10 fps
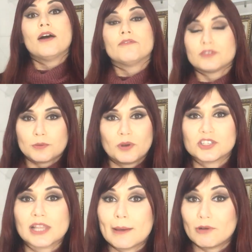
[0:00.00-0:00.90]
Você pode
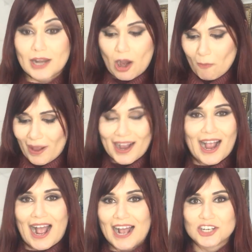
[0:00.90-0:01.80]
elaborar uma
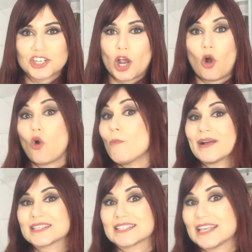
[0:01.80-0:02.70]
caixa ou
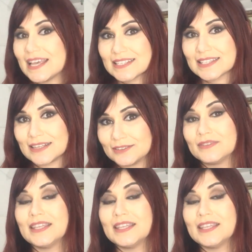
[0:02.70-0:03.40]
uma cesta